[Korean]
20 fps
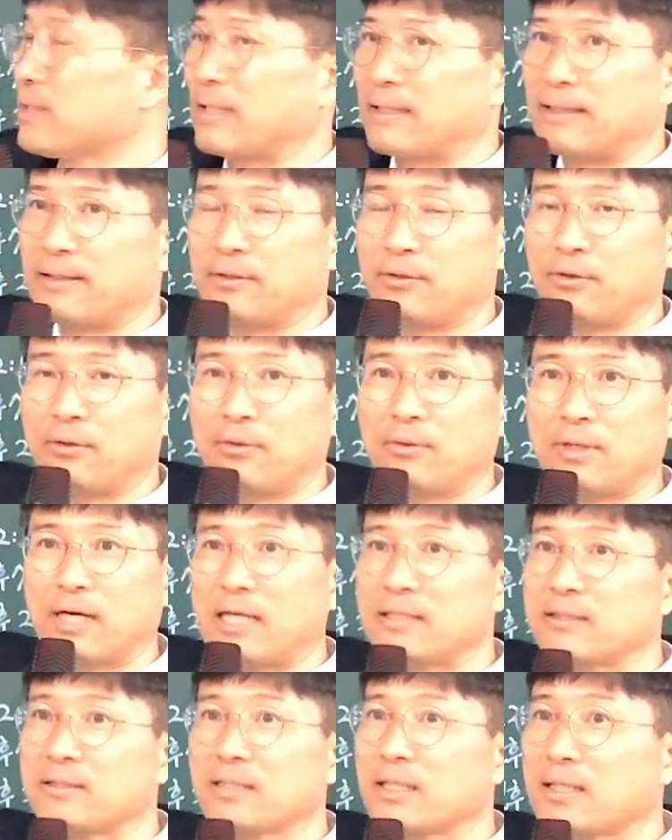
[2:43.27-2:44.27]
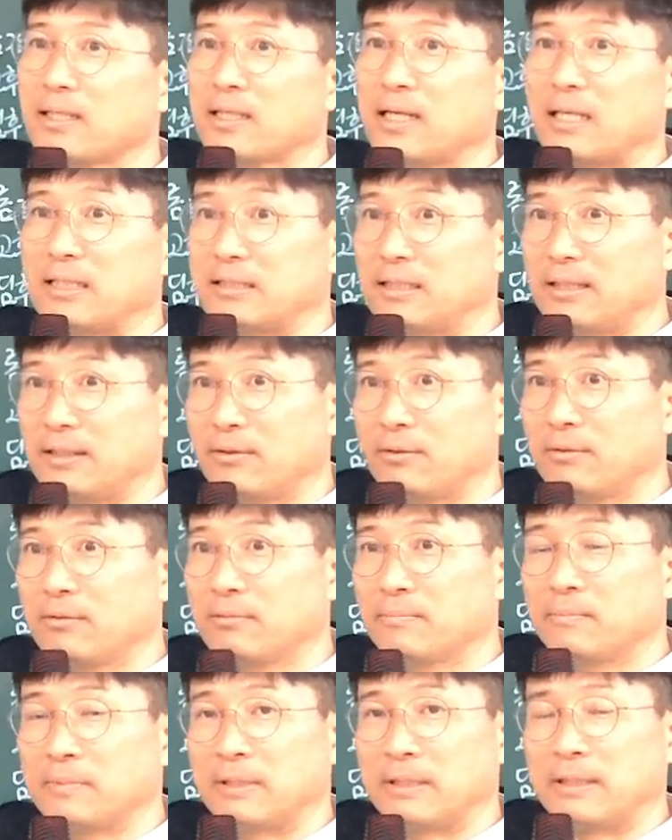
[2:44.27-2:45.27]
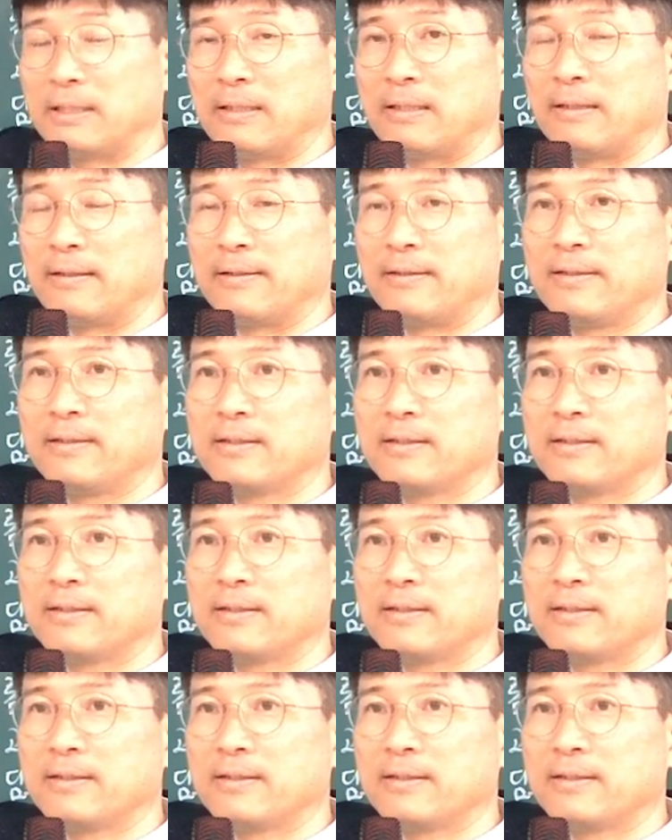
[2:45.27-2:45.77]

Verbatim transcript: 알아요. 하늘나라가 아니에요. 예.